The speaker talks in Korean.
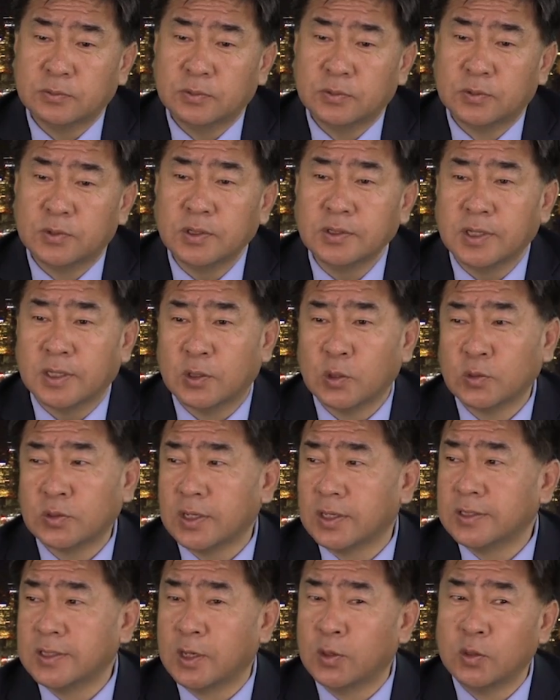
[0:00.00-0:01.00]
우선
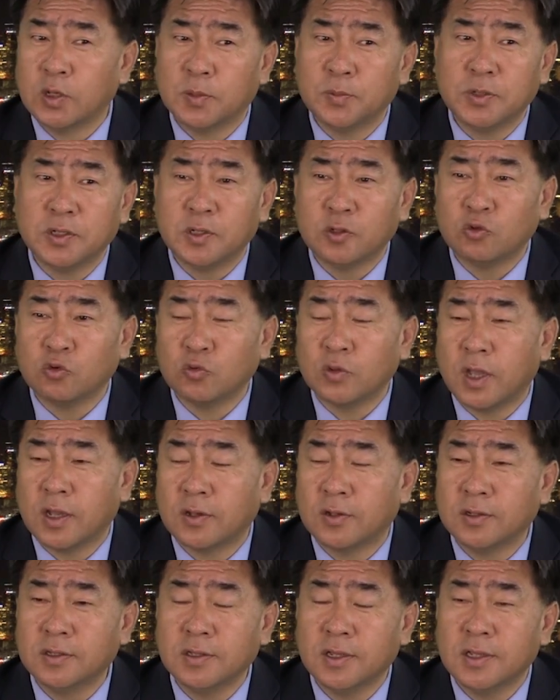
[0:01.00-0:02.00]
자동차가 사고 나면 이제 중요한
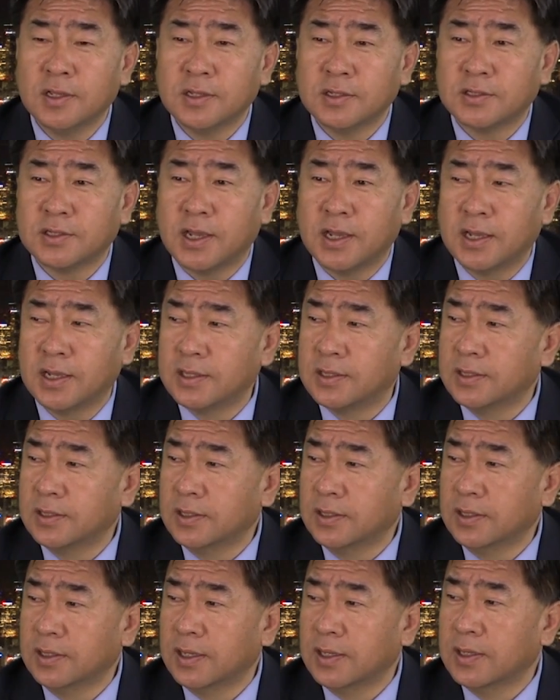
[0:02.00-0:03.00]
건
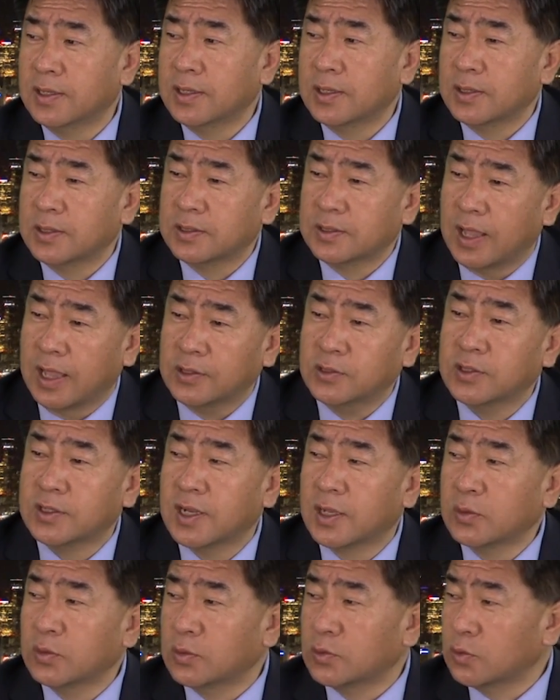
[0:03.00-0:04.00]
차를
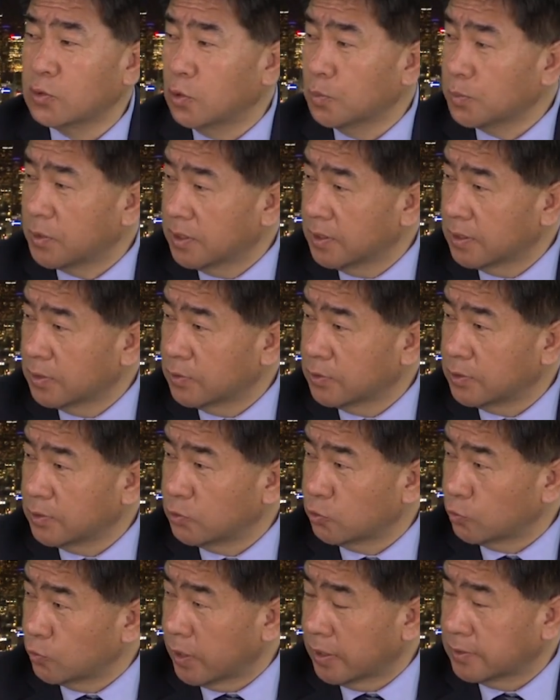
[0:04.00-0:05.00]
안전한 곳으로 옮기는 것이
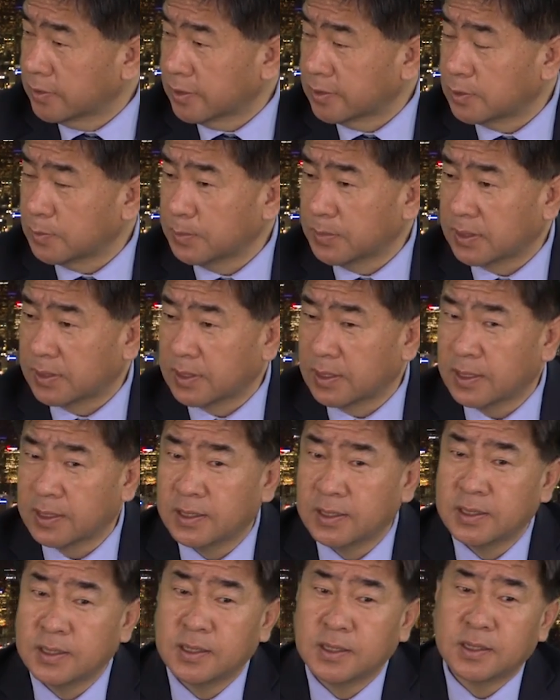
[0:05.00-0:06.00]
중요하지 않습니까?
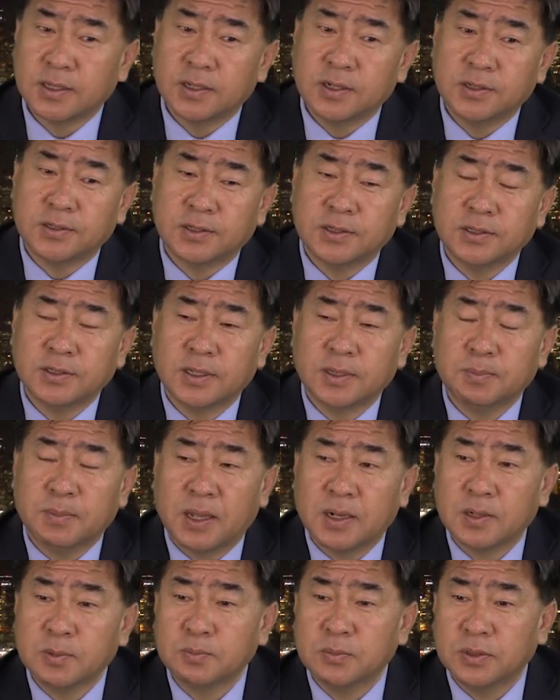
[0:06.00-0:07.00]
그렇죠. 그래서 이제
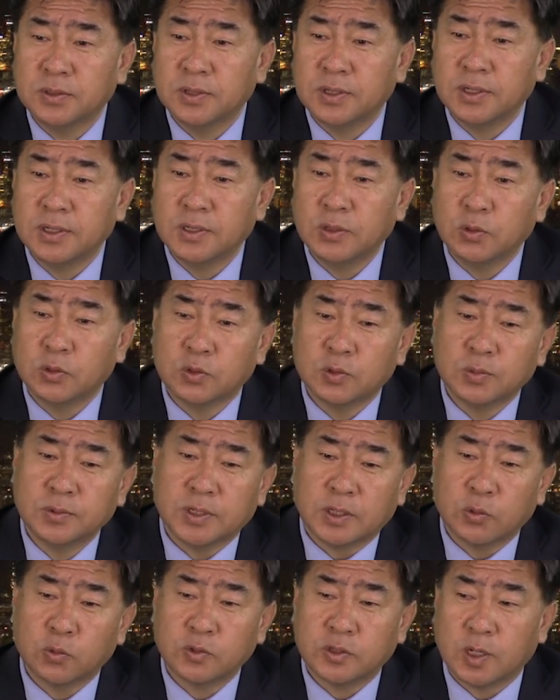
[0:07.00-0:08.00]
많은 분들이 요즘
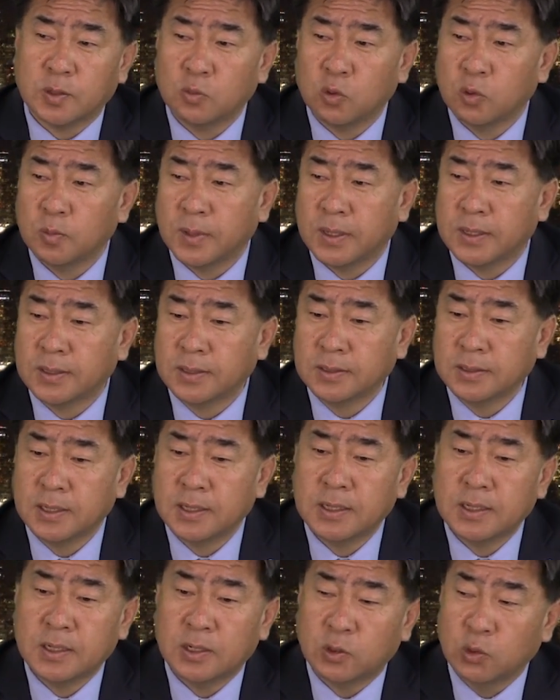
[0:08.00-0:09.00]
자동차 보험에는
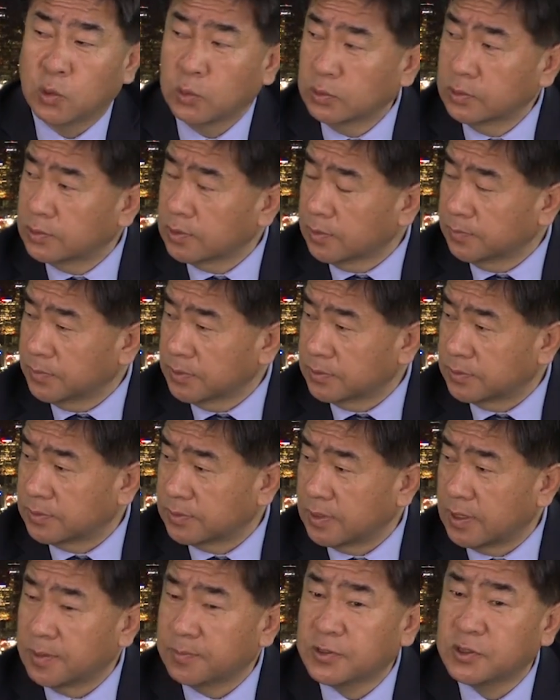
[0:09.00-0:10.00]
로드
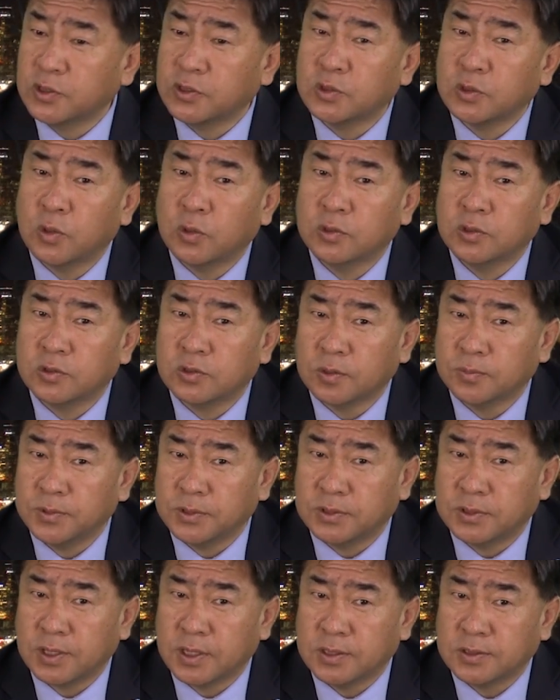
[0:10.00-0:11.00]
서비스, 에머전시 로드
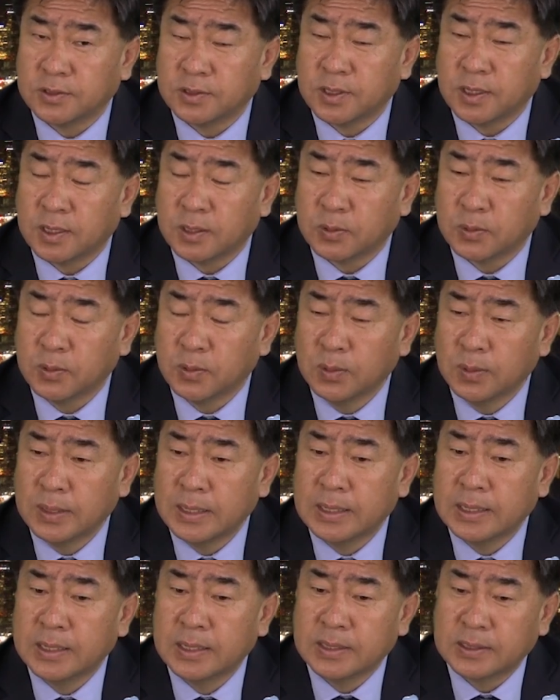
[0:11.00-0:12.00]
서비스가 있어갖고
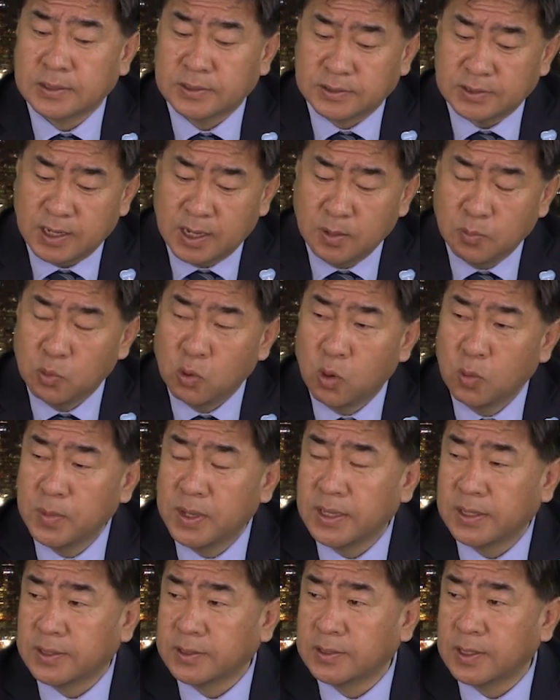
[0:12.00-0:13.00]
음. 차 보험에
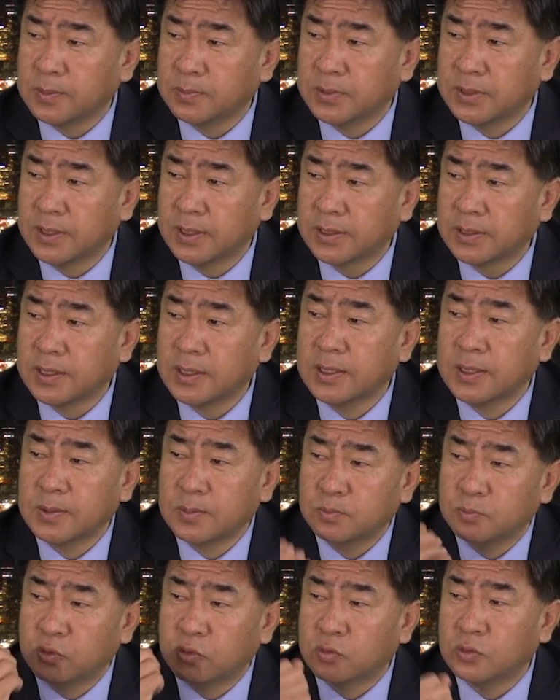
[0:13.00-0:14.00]
있기 때문에
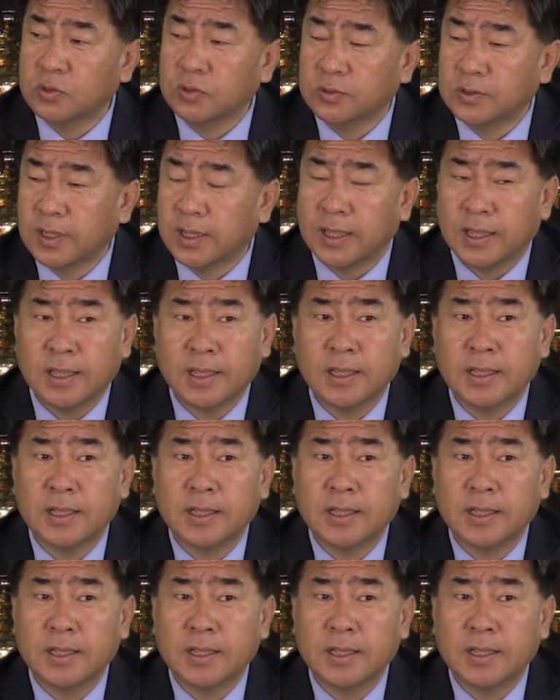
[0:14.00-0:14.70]
부르는데